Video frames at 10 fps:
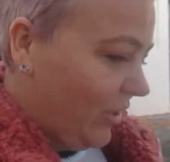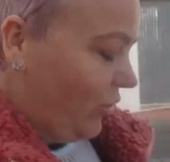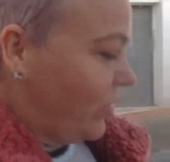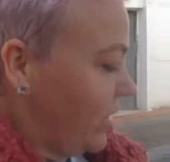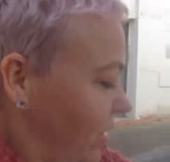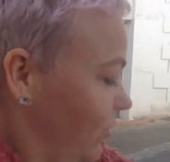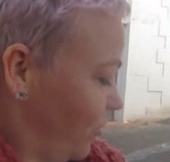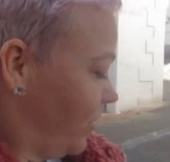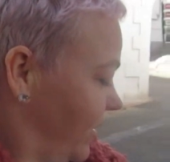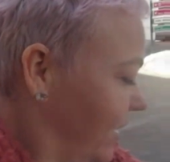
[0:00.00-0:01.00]
Но все
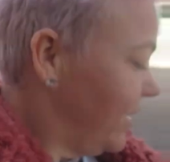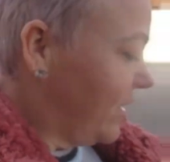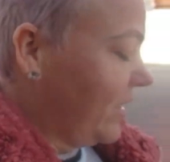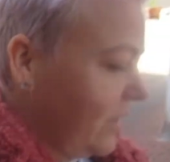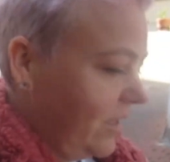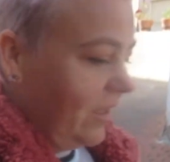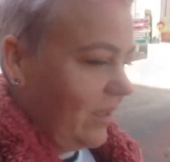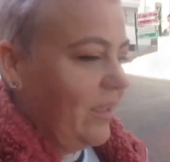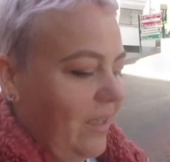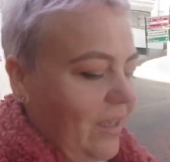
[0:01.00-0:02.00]
равно, знаете,
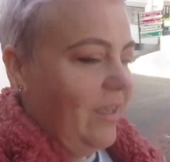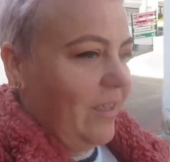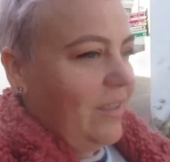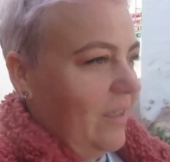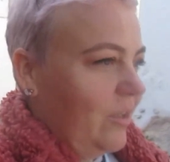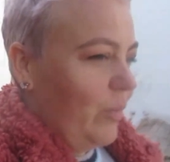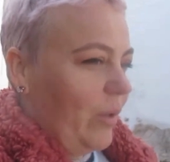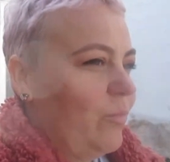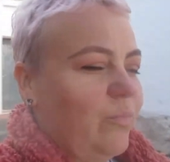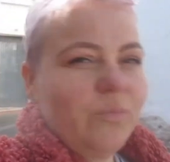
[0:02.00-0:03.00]

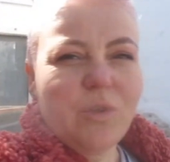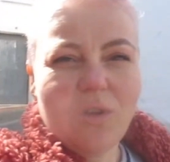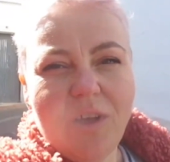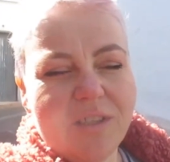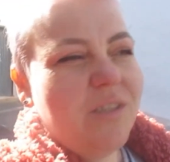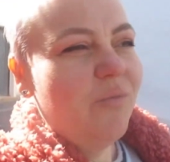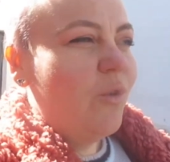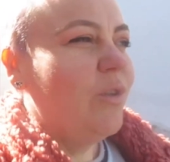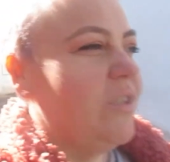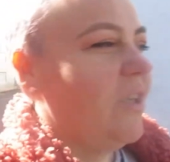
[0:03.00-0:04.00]
прям классный волос.